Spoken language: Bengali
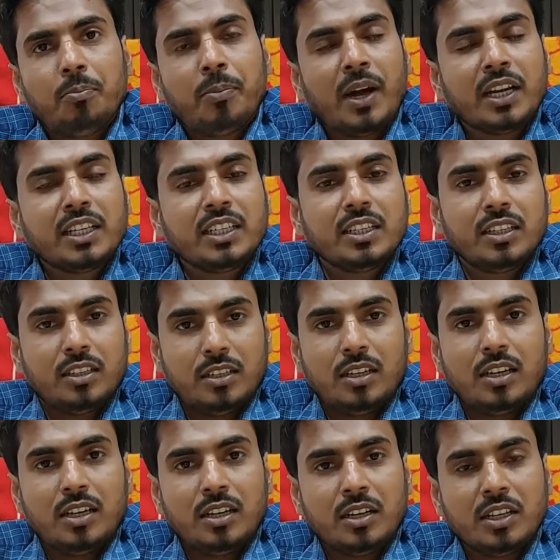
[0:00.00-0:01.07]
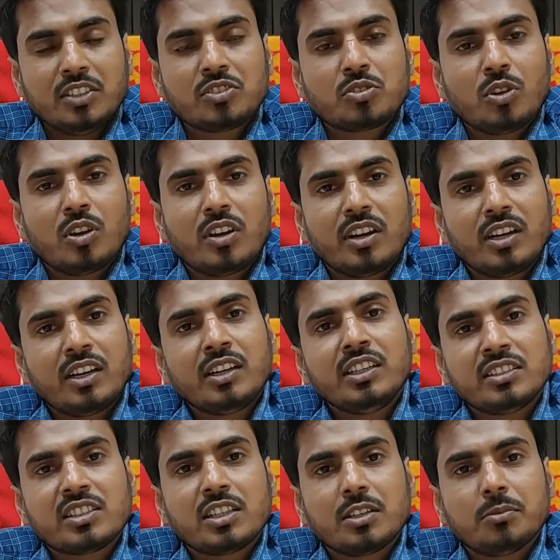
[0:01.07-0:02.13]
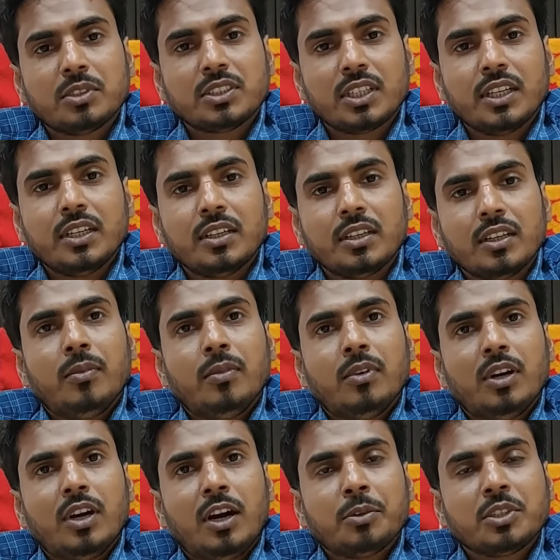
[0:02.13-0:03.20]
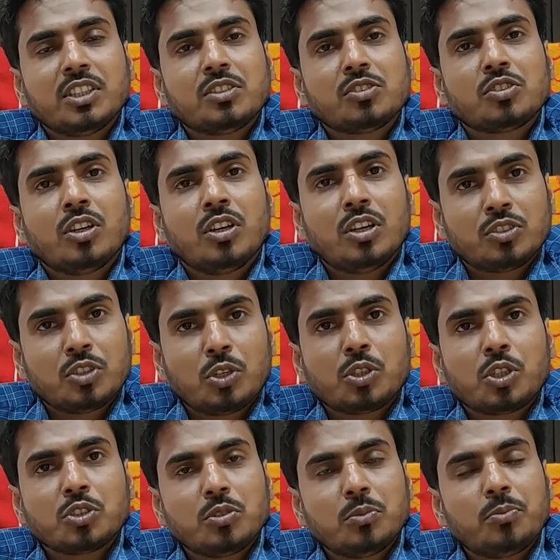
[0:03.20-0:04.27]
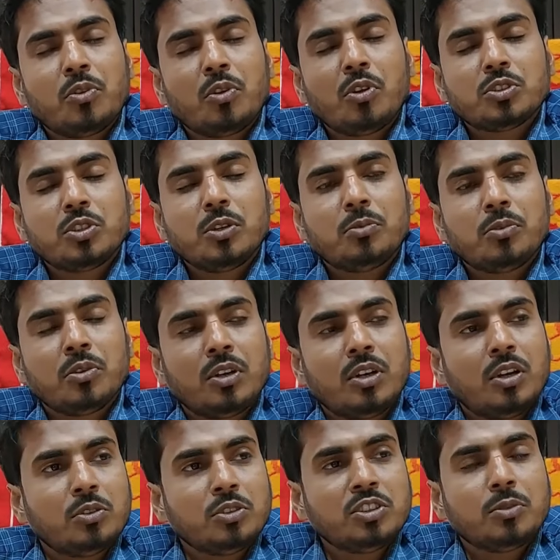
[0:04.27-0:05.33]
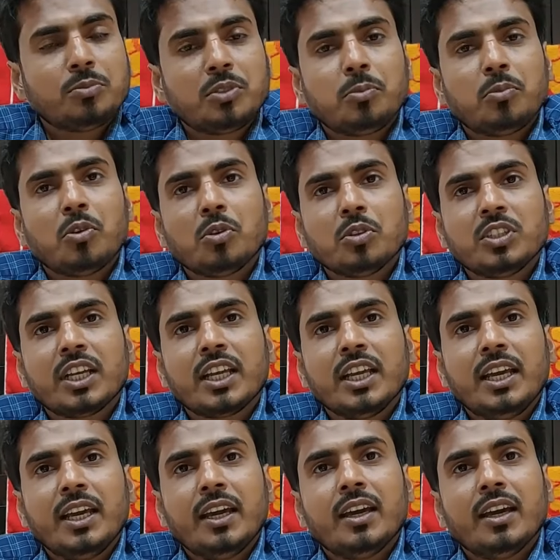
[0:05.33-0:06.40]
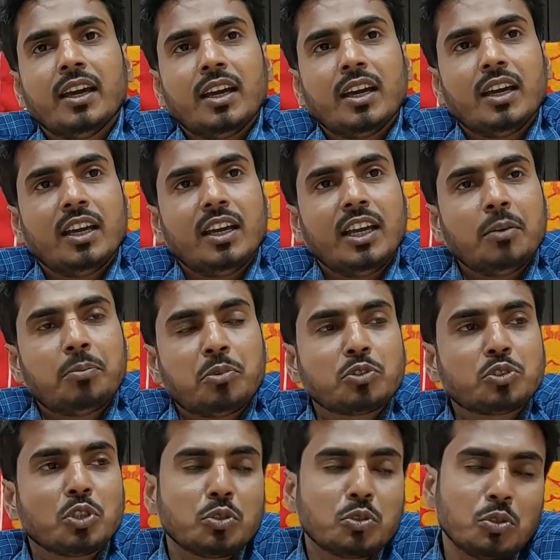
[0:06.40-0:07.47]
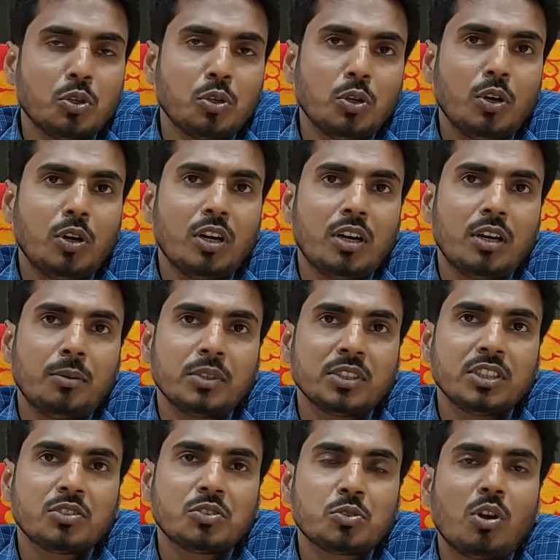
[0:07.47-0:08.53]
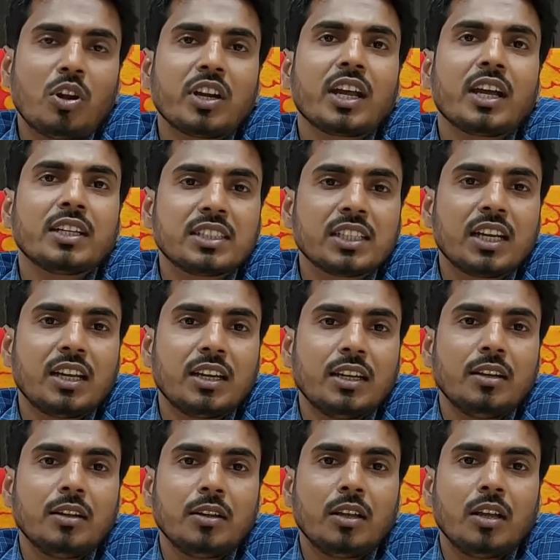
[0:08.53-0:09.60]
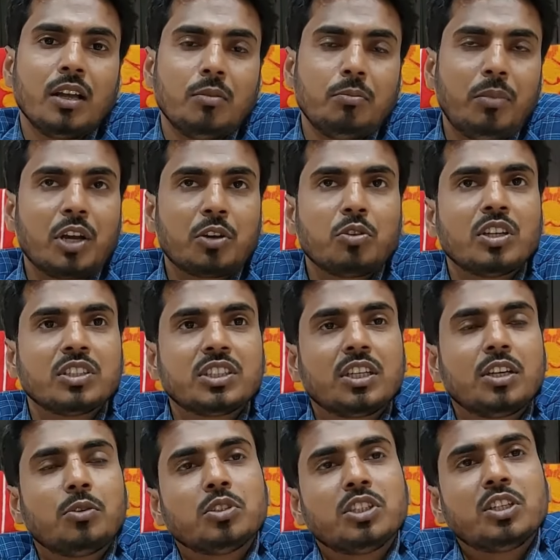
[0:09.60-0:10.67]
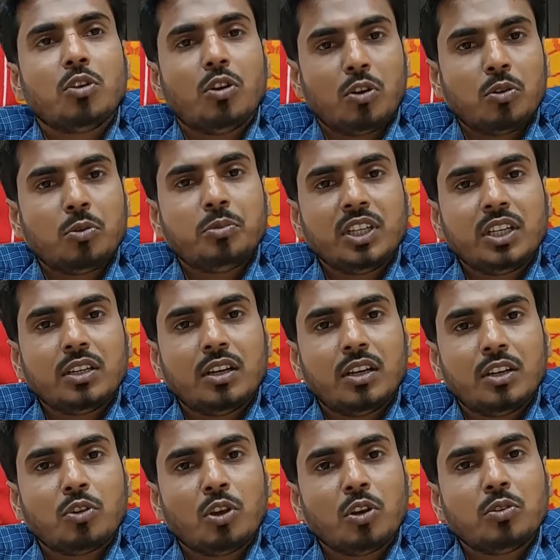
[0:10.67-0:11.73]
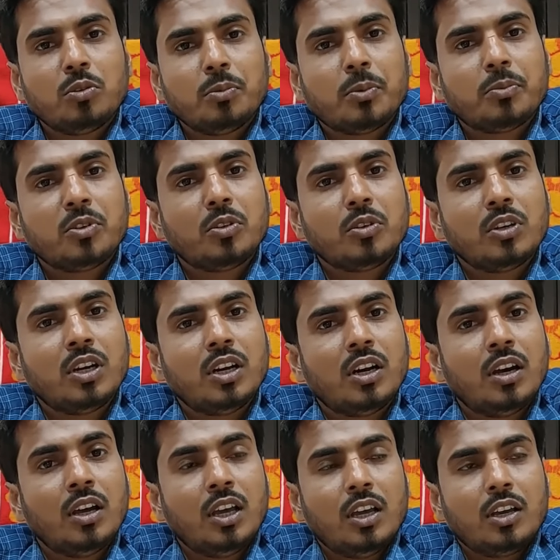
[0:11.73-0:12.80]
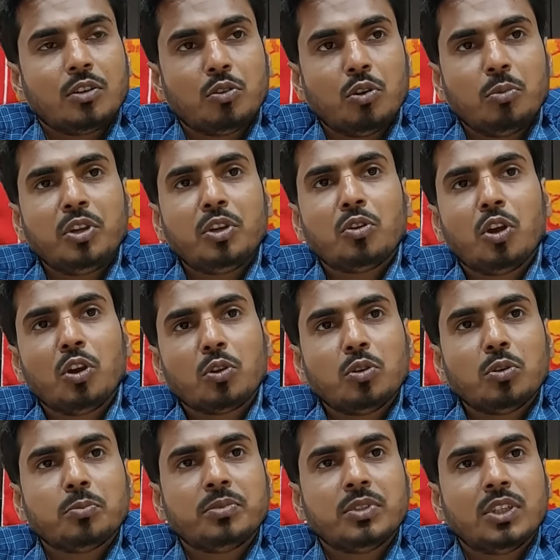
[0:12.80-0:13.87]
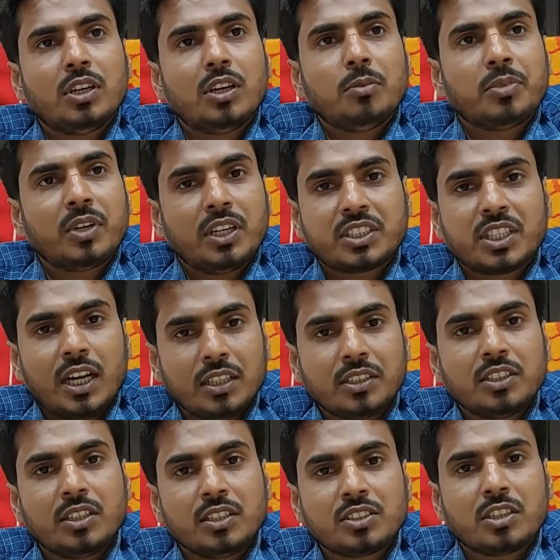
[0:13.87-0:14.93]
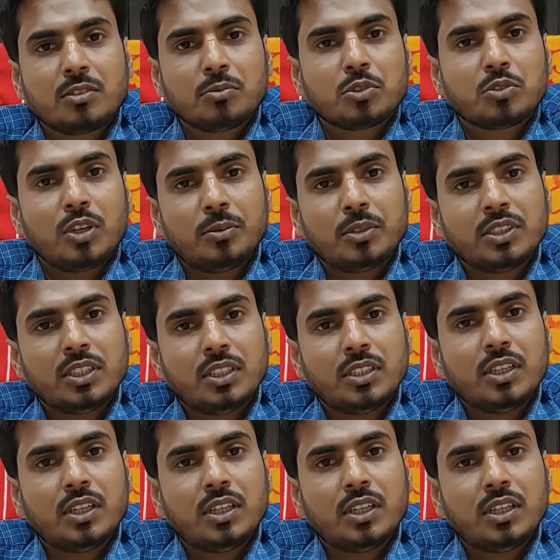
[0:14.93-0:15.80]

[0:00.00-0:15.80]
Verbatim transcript: পানির স্তর নিচে নেমে যায় আমাদের জনস্বাস্থ্য প্রকৌশল অধিদপ্তরের পক্ষ থেকে এ পর্যন্ত আমাদের চুয়াডাঙ্গা জেলায় বারো হাজারের অধিক অবধির নলকূপ এবং গভীর নলকূপ প্রায় সাড়ে তিন হাজারের মতো আমাদের